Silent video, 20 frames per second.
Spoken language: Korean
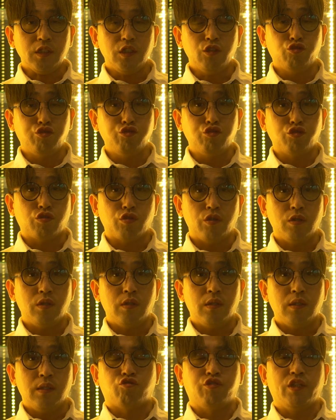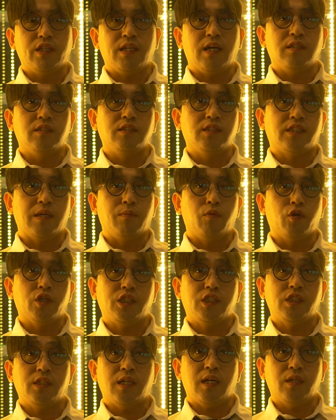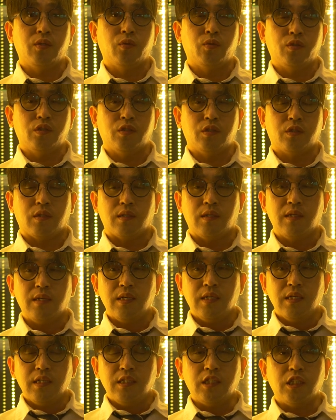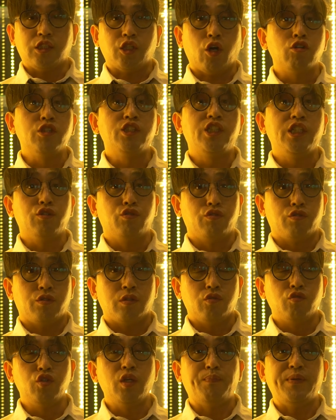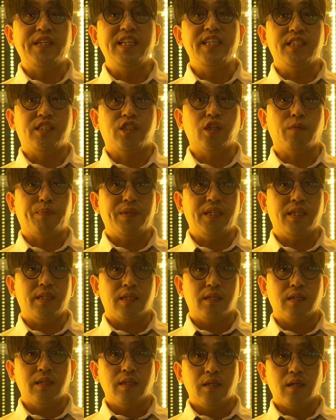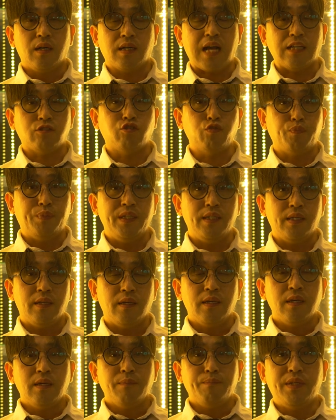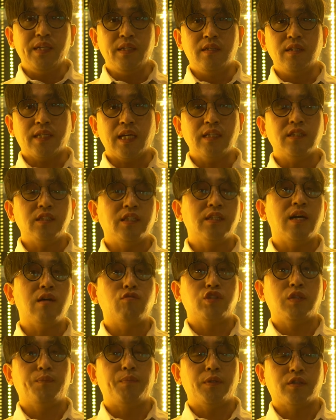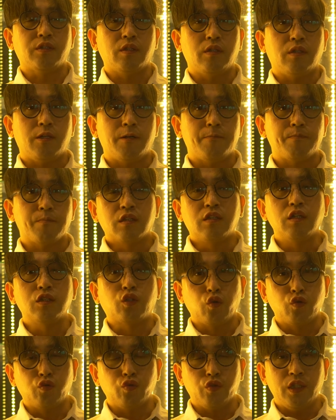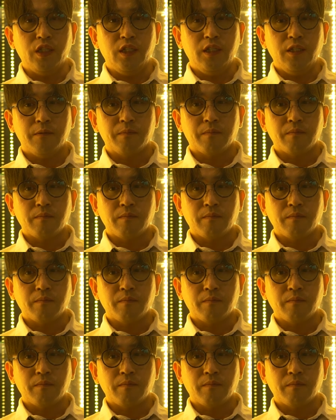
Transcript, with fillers: 두 두기라는 제목의 시나리오는 이제 정지훈 우리 비 있죠 비 가수 비 비를 캐스팅하고 싶었어요 그 도둑이